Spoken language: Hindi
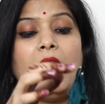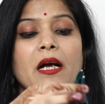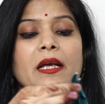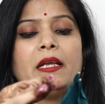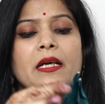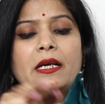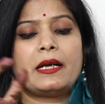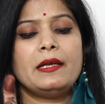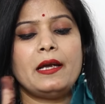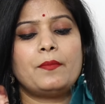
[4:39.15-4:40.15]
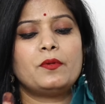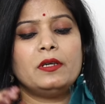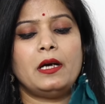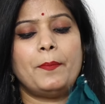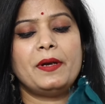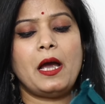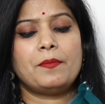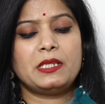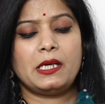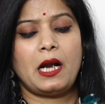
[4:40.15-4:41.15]
धागे निकल रहे हैं ये आपको अपने
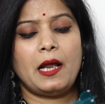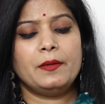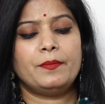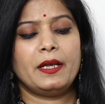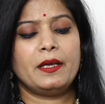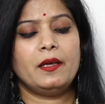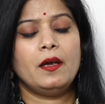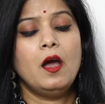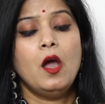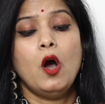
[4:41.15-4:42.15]
आप से करानी पड़ेगी